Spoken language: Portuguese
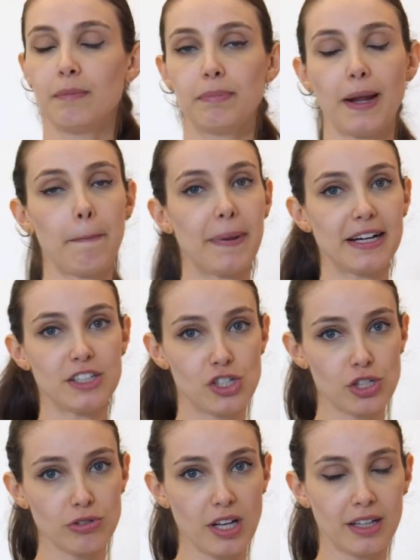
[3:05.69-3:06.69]
para
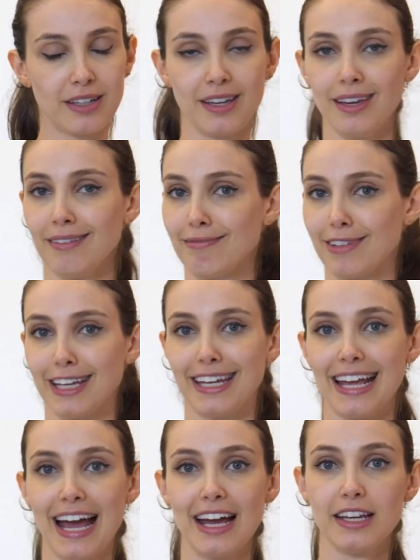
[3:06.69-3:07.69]
partir daqui
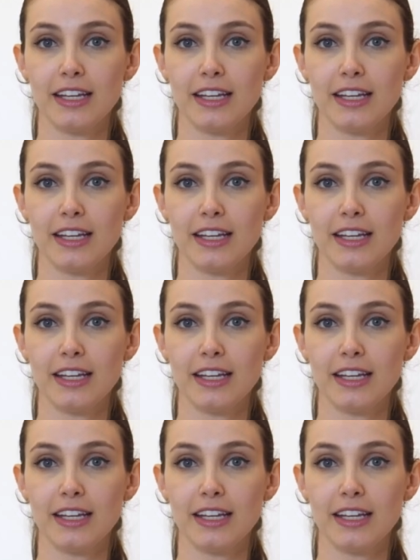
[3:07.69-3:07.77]
criar